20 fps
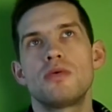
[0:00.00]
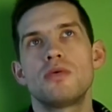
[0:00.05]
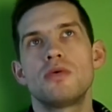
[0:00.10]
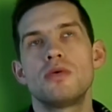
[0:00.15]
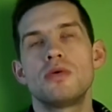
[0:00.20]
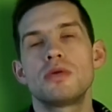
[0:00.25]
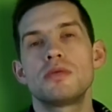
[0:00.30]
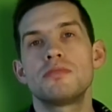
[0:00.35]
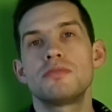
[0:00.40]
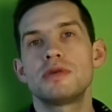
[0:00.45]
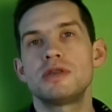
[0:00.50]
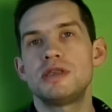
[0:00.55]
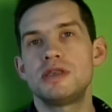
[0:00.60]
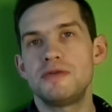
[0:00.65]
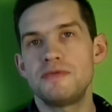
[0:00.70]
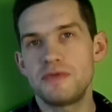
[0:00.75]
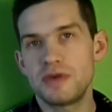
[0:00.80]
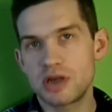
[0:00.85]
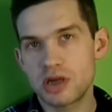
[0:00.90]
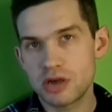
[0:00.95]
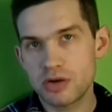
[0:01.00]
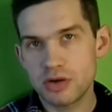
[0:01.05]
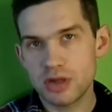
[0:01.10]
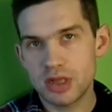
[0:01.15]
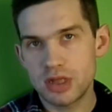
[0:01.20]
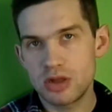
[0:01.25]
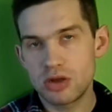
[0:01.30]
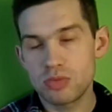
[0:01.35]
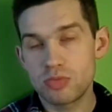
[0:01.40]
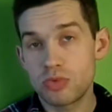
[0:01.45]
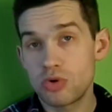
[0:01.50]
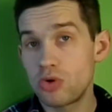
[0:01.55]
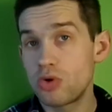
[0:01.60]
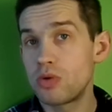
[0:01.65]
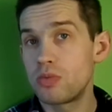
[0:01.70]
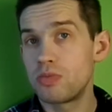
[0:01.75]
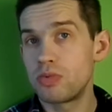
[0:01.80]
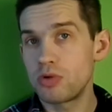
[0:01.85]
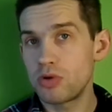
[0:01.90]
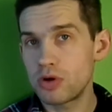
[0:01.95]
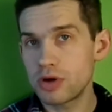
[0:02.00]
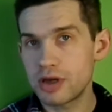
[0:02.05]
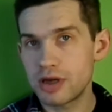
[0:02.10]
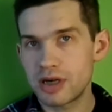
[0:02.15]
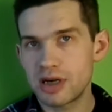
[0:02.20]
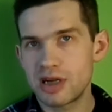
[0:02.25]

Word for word: он мотивирует любого блогера